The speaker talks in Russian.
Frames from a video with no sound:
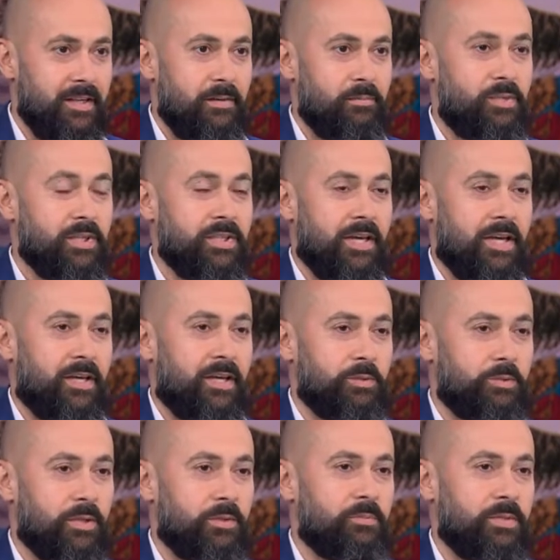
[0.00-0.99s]
благодаря
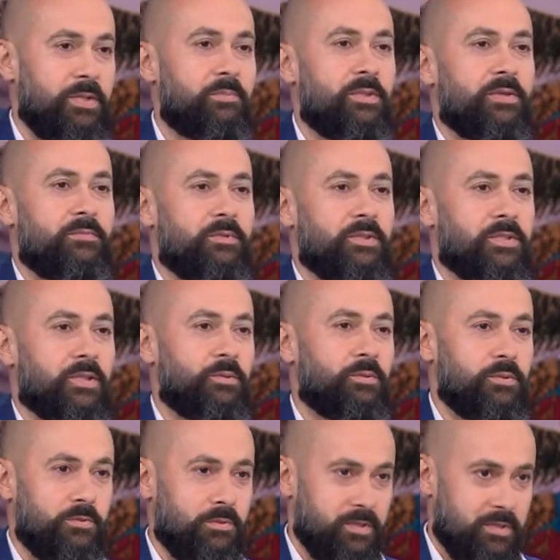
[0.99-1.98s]
которой мы имеем вот
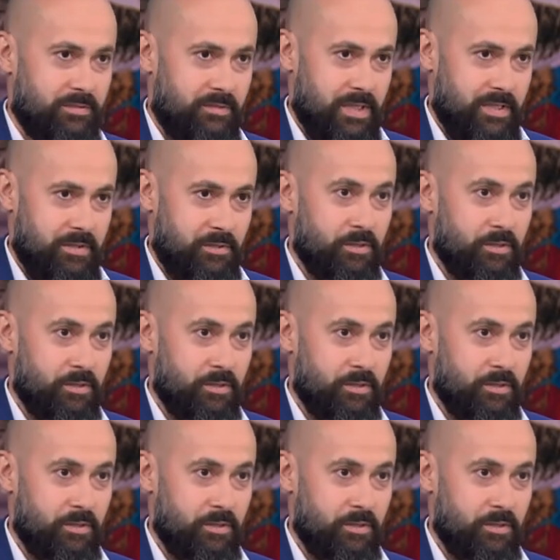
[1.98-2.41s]
такую вот связь.